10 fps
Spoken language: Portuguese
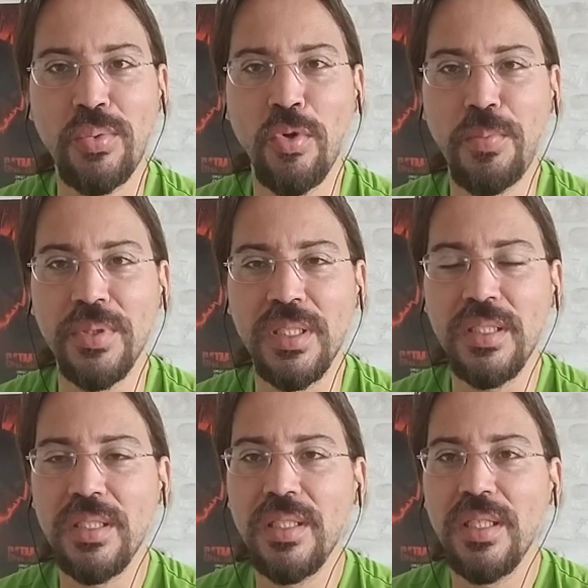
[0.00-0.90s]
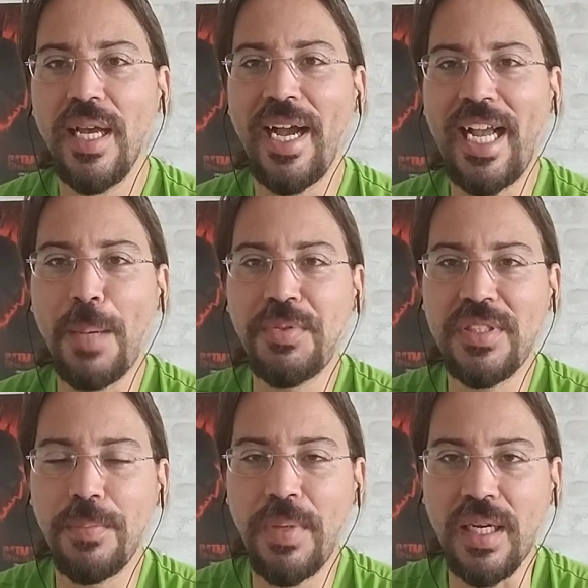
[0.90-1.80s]
grupo né, acaba se
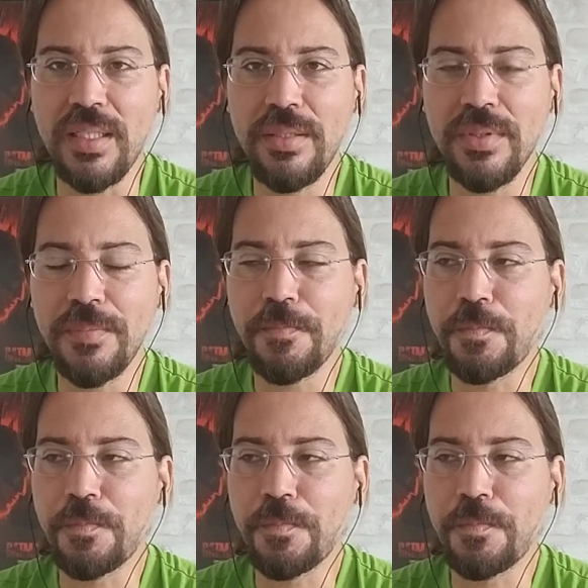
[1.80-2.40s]
separando. Né?